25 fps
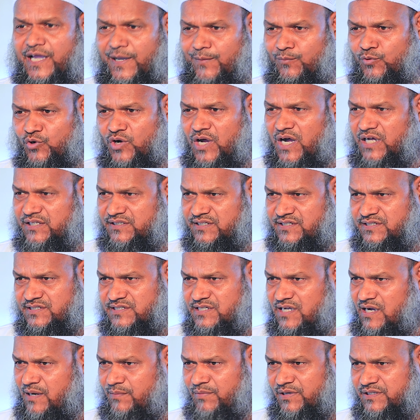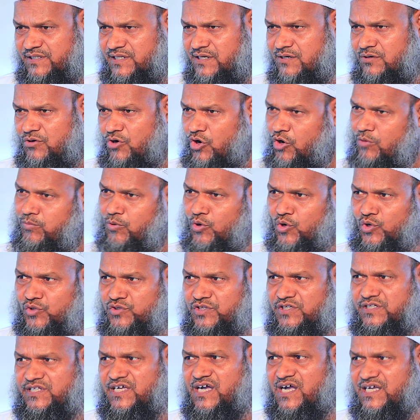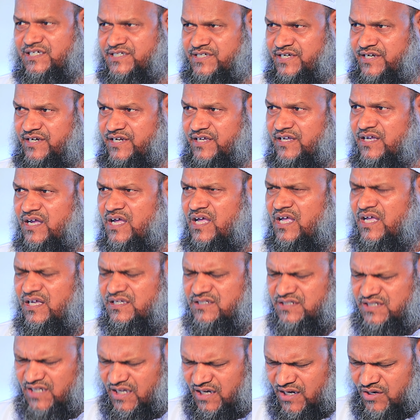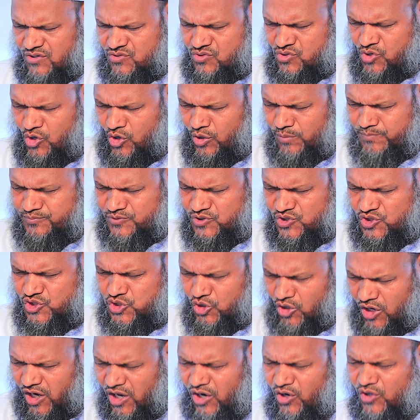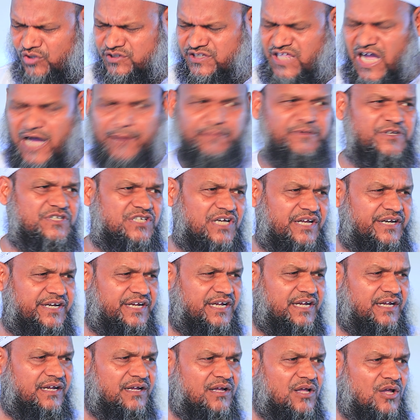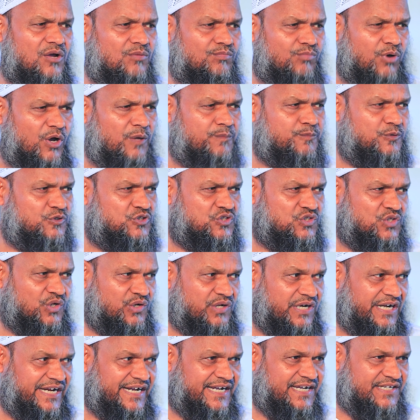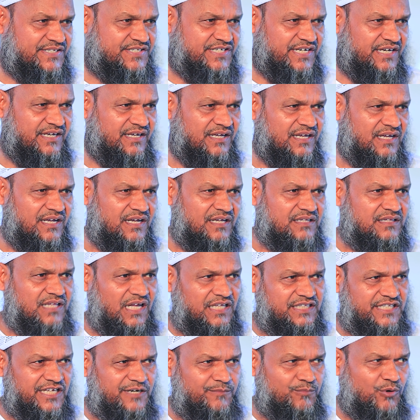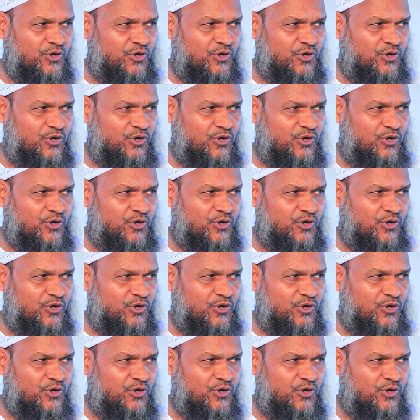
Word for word: এমন হাদিস আমাদের অবগতিতে আসেনি যারা খুব জোরালো দাবি জানিয়ে বই পুস্তক লিখেছে তাদের